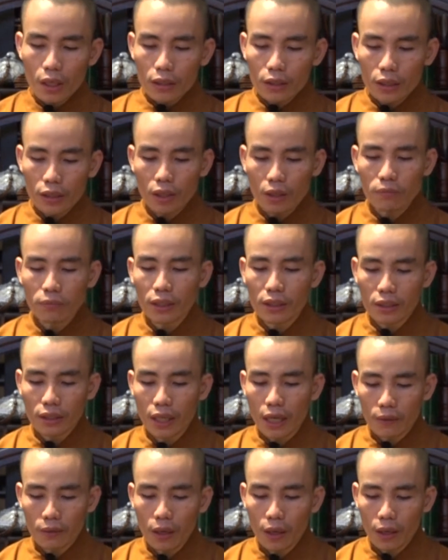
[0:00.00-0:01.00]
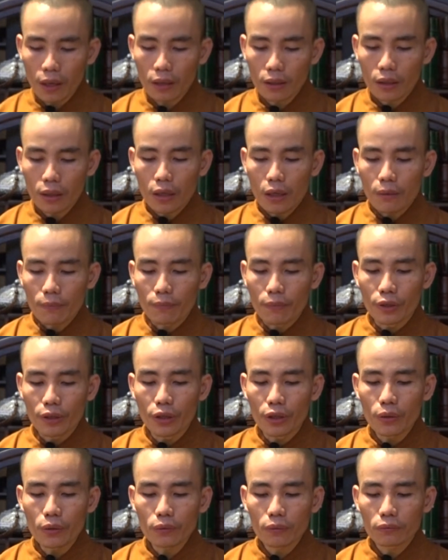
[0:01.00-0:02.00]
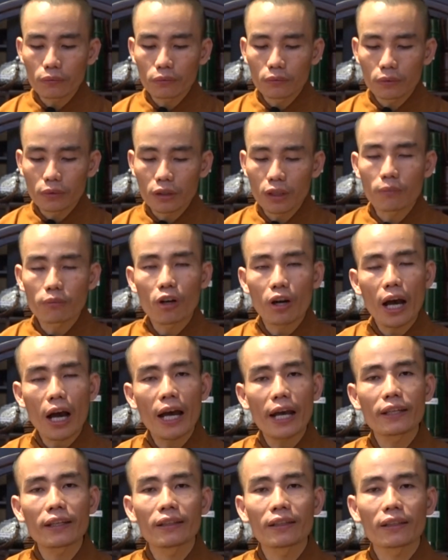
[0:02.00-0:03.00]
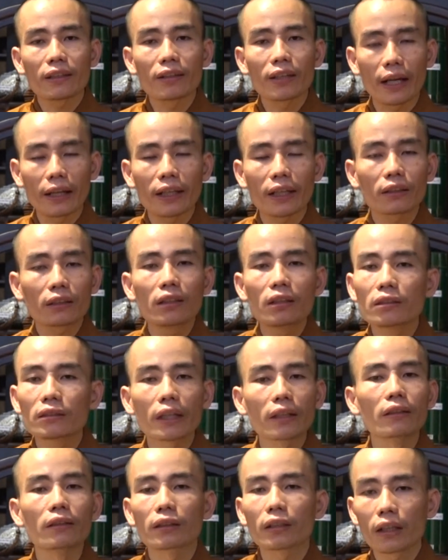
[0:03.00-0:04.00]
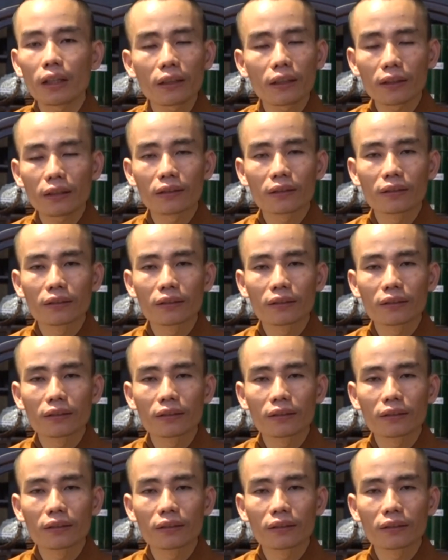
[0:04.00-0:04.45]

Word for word: ta sống cái sao đó, mà nếu không có ai có khả năng thương ta được hết á,